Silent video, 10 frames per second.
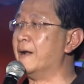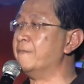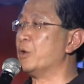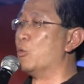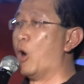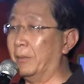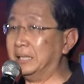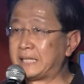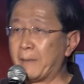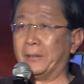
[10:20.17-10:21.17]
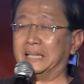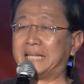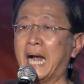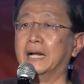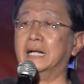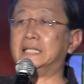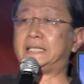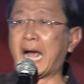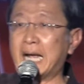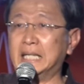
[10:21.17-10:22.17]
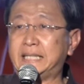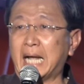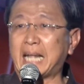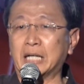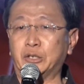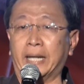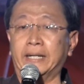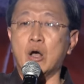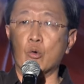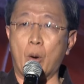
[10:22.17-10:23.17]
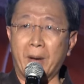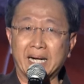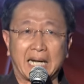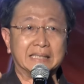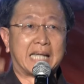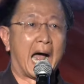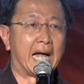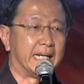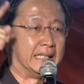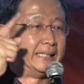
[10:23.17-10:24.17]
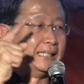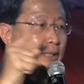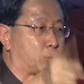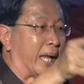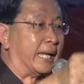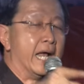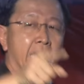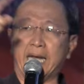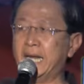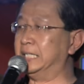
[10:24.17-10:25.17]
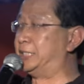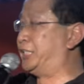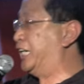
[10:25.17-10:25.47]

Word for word: 账，我们这笔账，下一届大选，我们跟他一起算，一